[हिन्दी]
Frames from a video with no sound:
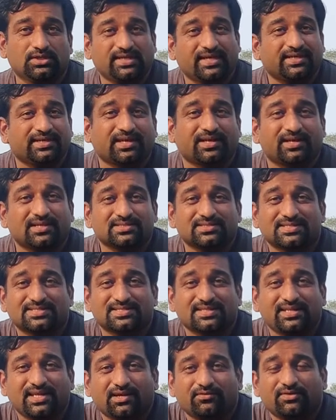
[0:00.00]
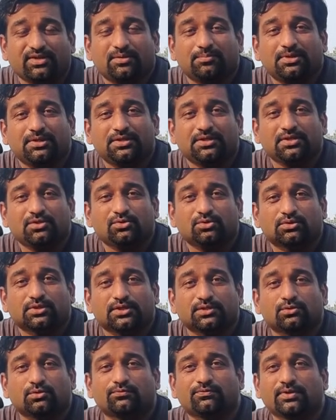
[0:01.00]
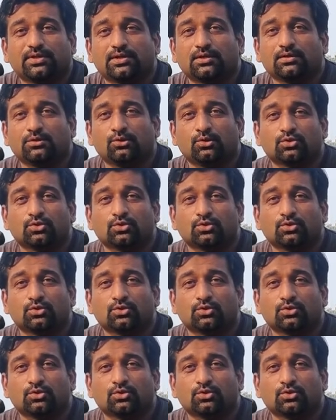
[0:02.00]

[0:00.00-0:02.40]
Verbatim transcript: ये टायर्स इजीली अवेलेबल नहीं होते तो फिर